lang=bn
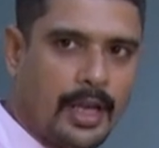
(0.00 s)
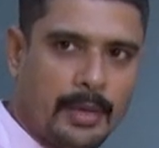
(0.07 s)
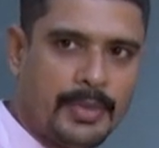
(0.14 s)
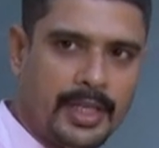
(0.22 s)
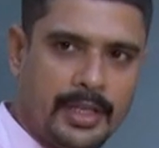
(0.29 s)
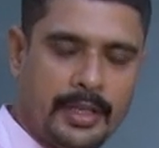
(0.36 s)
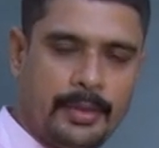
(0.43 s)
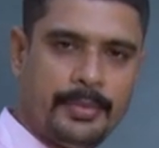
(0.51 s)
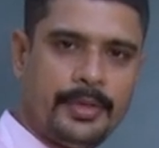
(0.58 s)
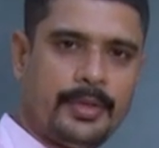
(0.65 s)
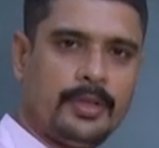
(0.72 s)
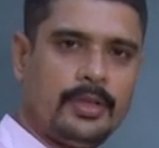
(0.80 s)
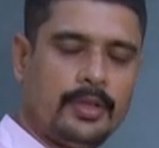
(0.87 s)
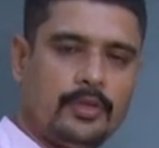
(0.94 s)
আমি
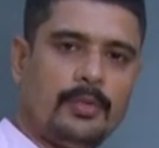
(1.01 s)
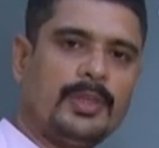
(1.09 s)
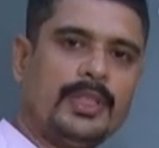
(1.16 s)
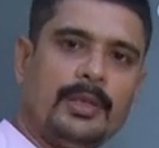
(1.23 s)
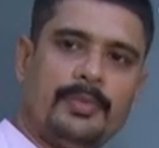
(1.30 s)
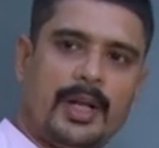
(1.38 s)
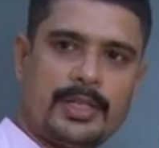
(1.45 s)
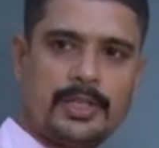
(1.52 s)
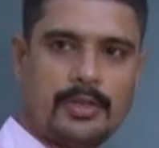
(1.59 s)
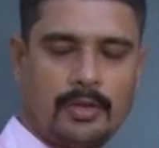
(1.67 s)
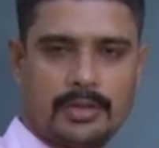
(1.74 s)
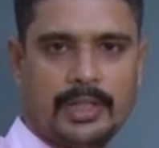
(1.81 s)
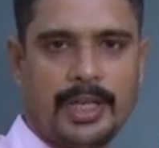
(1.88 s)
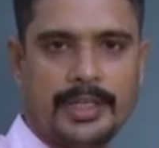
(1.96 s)
তোমাদের ফার্স্ট
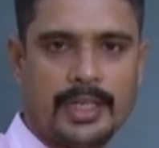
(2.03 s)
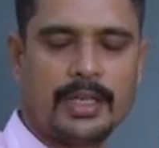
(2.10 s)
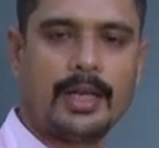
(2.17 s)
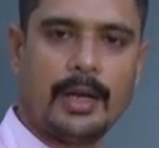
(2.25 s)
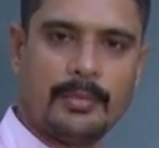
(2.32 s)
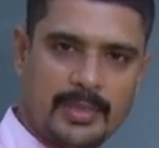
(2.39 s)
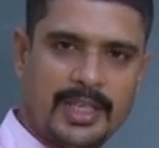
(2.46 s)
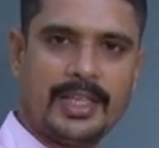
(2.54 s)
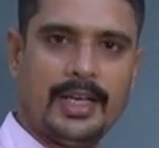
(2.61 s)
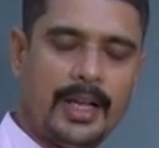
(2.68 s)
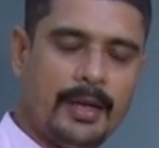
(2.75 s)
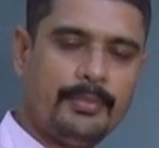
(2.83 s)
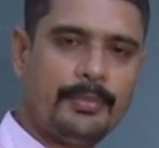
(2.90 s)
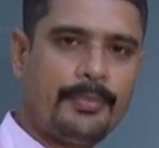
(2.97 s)
অধ্যায়টার নাম
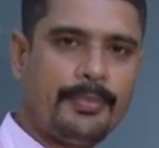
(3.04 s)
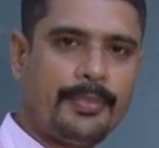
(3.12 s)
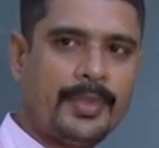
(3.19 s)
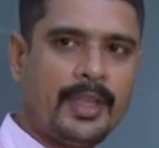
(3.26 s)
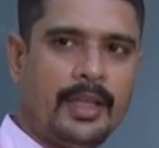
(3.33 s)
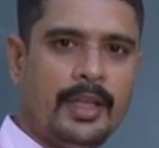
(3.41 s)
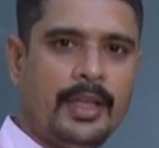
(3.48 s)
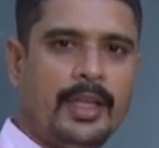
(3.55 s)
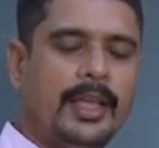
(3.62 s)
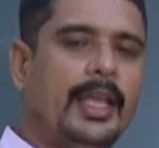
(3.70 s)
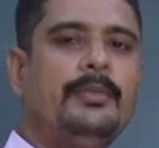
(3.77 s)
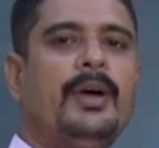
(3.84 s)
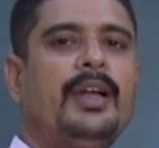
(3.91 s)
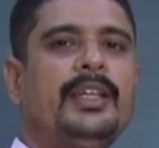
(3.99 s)
লিখলাম
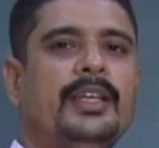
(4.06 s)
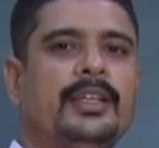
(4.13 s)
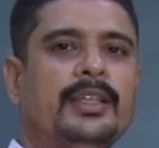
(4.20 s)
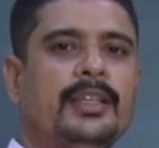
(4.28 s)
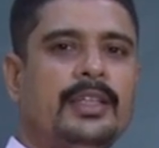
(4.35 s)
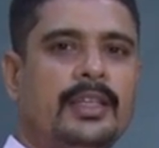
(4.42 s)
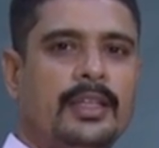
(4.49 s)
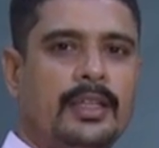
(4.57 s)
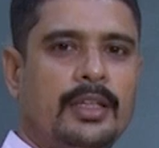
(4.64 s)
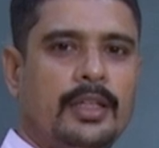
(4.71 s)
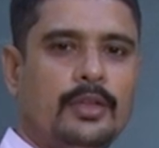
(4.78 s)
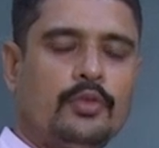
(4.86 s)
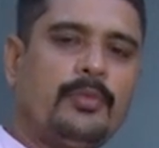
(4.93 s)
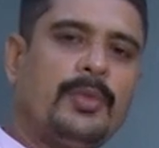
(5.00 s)
এইবারে
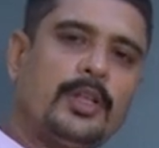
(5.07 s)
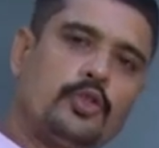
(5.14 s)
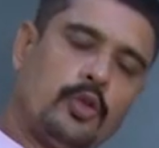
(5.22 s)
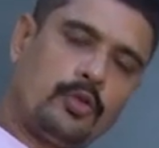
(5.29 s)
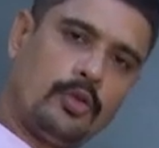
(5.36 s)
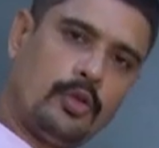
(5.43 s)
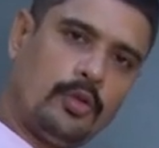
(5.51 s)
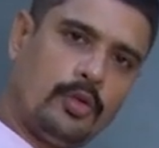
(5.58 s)
তোমরা ছোট